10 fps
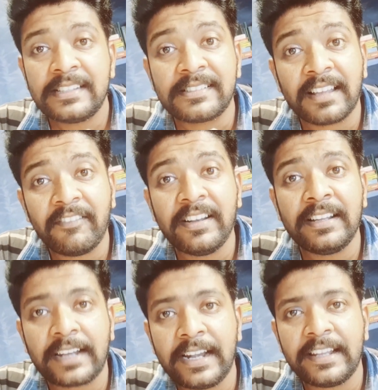
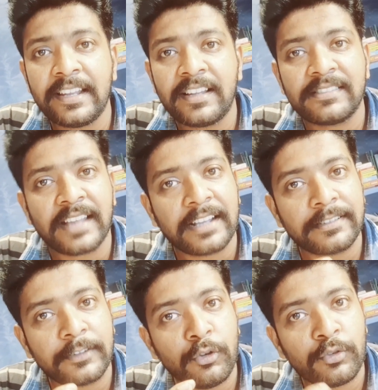செவன் க்ரைட்டீரியாஸ்
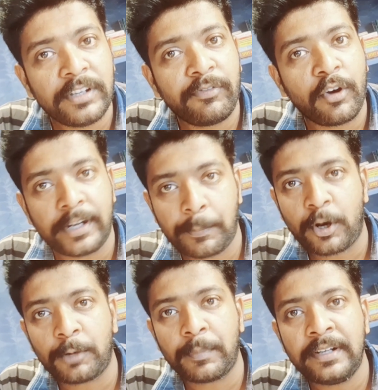எக்ஸ்க்ளூசிவ்லி ஃபார்
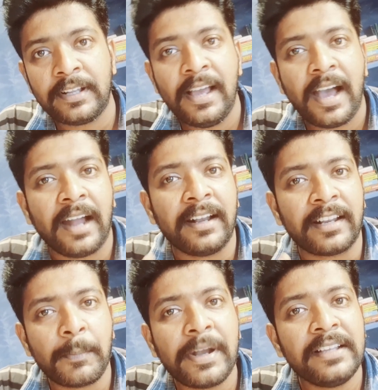டிபார்ட்மெண்ட் அண்ட்
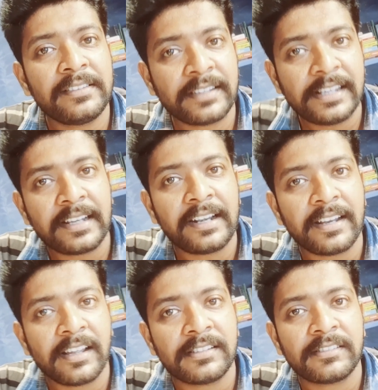ரிமைனிங் த்ரீ
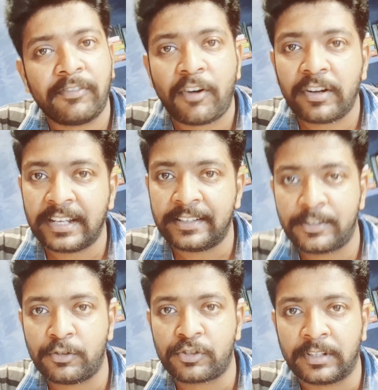க்ரைட்டீரியாஸ் ஃபார்
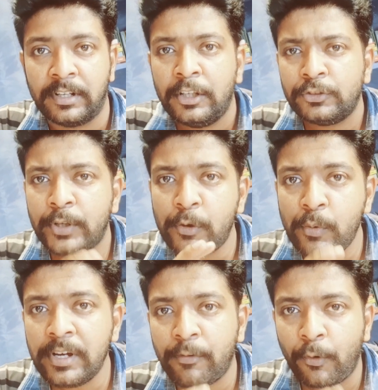இன்ஸ்டியூஷன் ஸோ
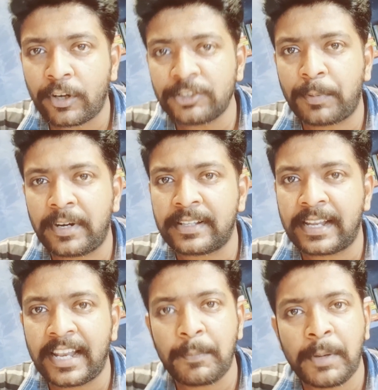இவங்க ஃபோக்கஸ் பண்ணுறது
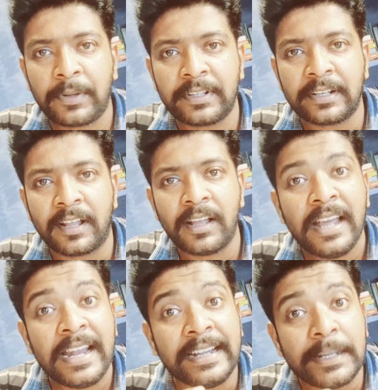எல்லாமே பார்த்தீங்கன்னா
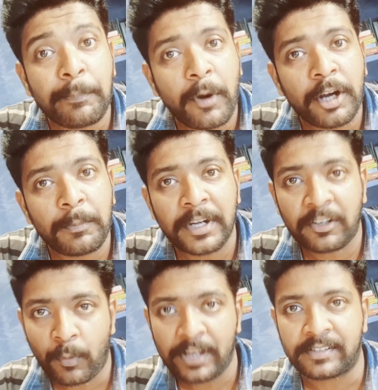
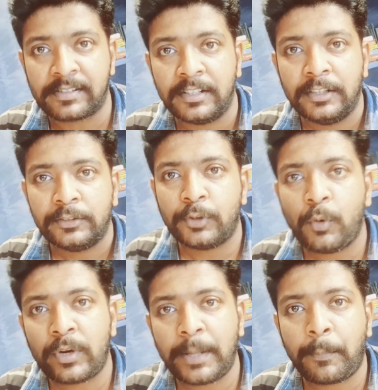டிபார்ட்மெண்ட் வைஸ் ஸோ
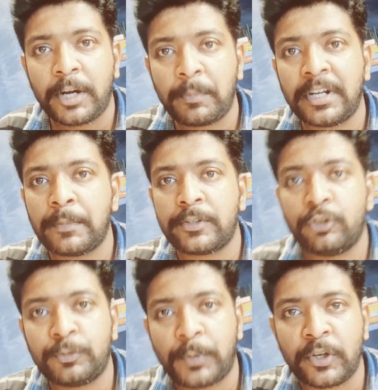ஒரு டிபார்ட்மெண்ட் நம்ம
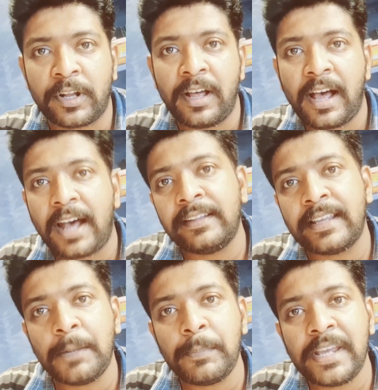சூஸ் பண்ணோன்னா அந்த
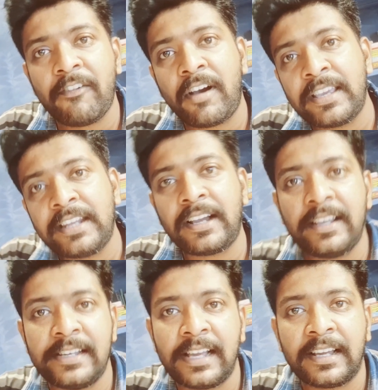என்பிஏ வாங்கியிருக்கா
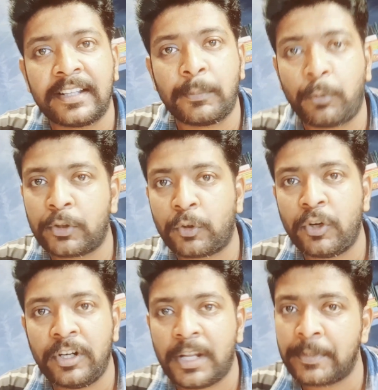இல்லையாங்கிறத பொறுத்து
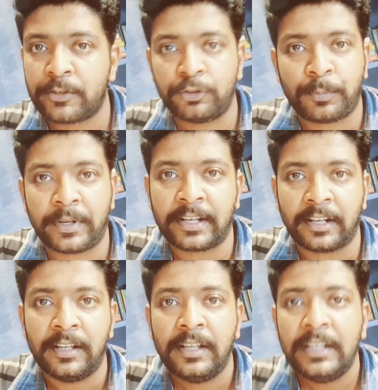கூட நம்ம சூஸ்
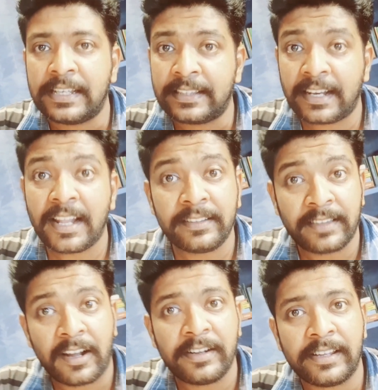பண்ணிக்கலாம் இதெல்லாம்
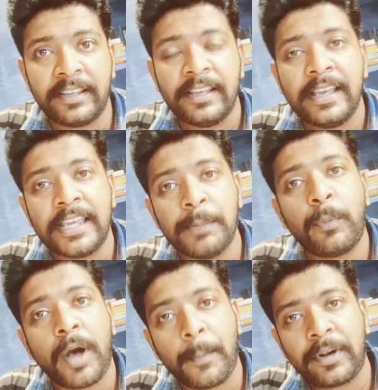தாண்டி
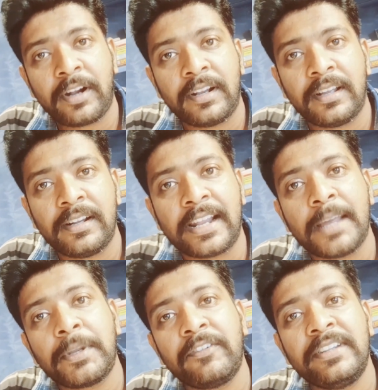இப்போ அப்ராடில்
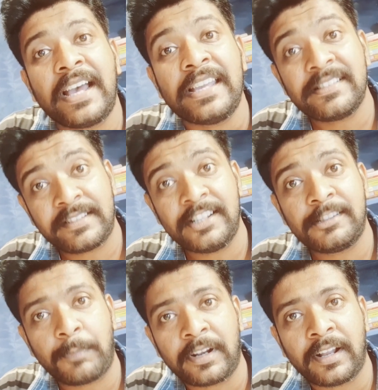நிறைய பேர் வந்து ஹையர்
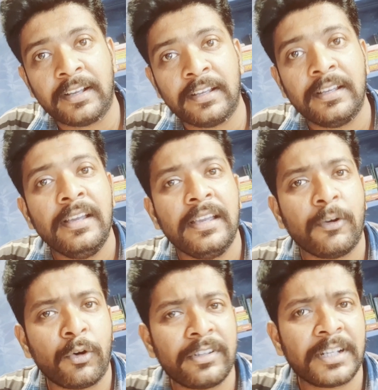ஸ்டடீஸ் பண்ணுறாங்க
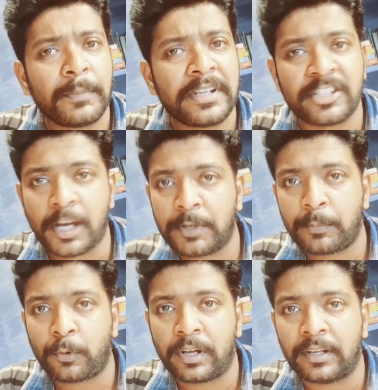ஒரு சில பேர்
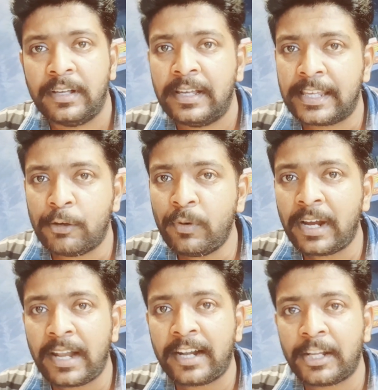ஜாபுக்கு போகிறாங்க
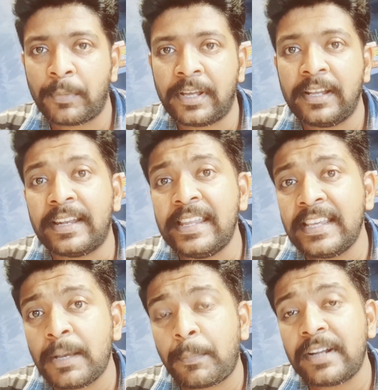இவங்க எல்லாத்தையுமே
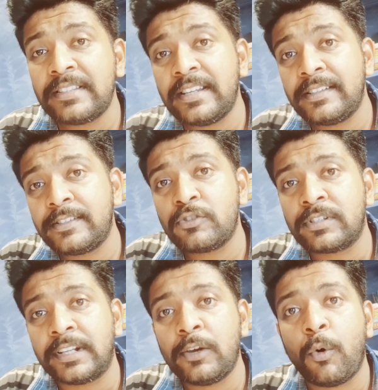நீங்கள் படித்த
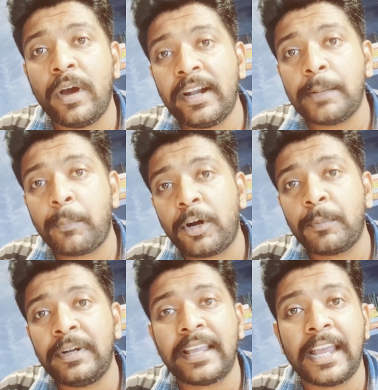இன்ஸ்டியூஷனில் உங்கள்
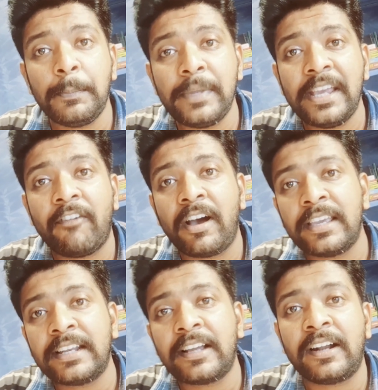டிபார்ட்மெண்ட் என்பிஏ
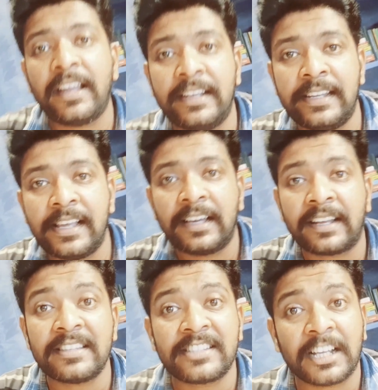வாங்கியிருக்காங்களா
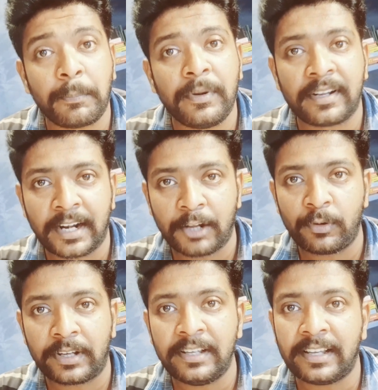இல்லையாங்கிறத செக் பண்ணுற
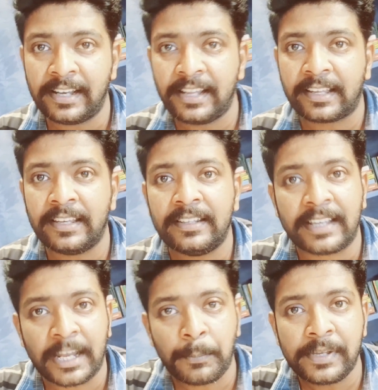அளவுக்கு இன்றைக்கி
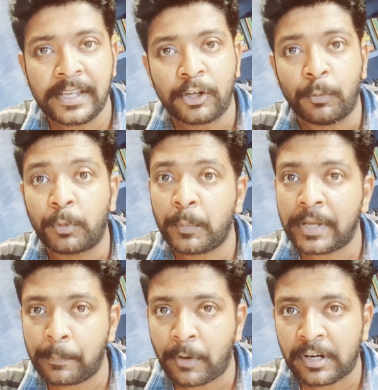இந்த என்பிஏ ரொம்ப
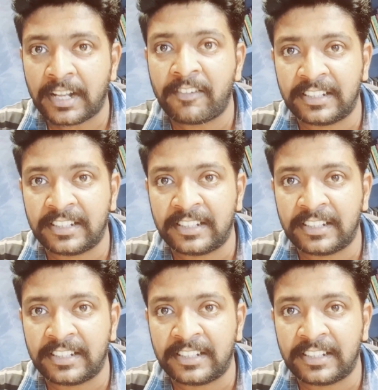ரொம்ப இம்பார்ட்டண்ட்டாக